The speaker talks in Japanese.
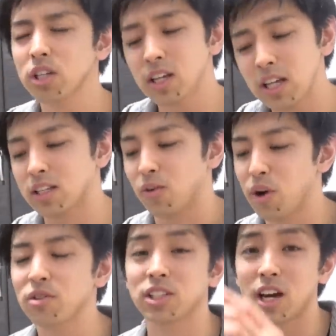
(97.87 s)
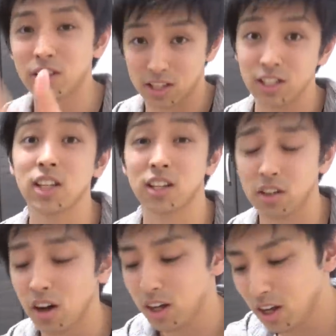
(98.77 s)
申し訳ないっていうか、俺の使うなって話なんだ
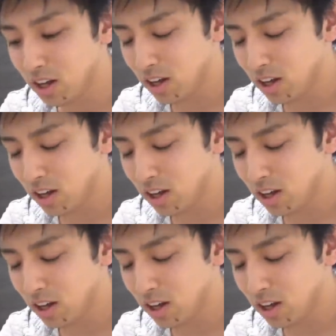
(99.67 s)
けど、